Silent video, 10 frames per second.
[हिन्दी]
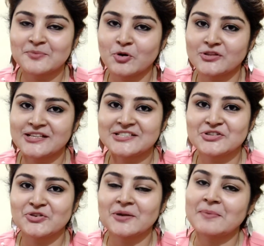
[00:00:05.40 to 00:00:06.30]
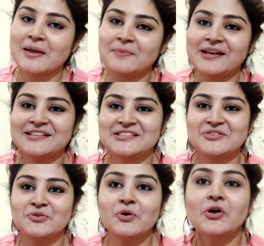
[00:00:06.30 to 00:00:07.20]
सब बहुत अच्छे होंगे मैं भी अच्छी
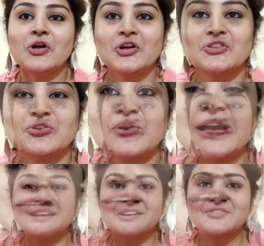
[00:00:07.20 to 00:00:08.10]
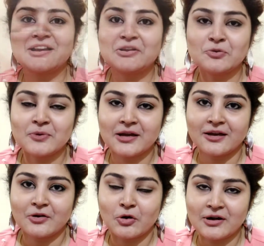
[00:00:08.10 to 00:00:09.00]
हूँ तो मैं करने वाली हूँ
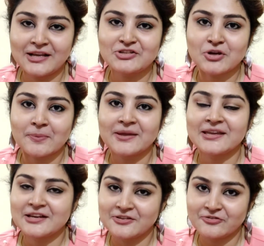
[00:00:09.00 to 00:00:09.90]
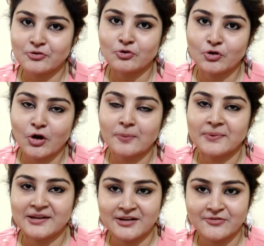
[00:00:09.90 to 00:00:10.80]
ऑनलाइन शॉपिंग की रिव्यू टॉप
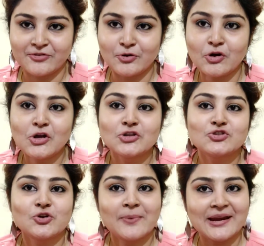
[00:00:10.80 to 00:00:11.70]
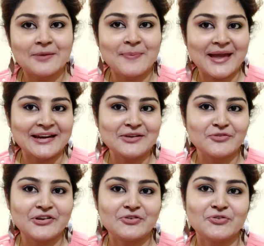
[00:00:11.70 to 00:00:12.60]
की रिव्यू जो मैंने पहनी
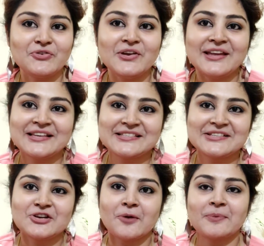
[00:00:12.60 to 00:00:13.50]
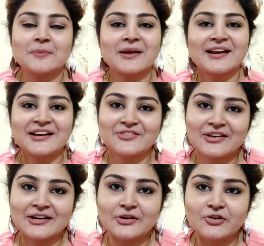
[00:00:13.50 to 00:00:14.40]
हुई हूँ इसी टॉप की मैं करने
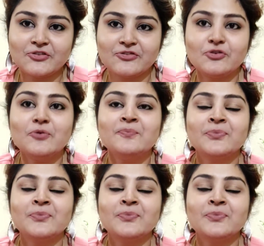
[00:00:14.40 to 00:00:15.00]
वाली रिव्यू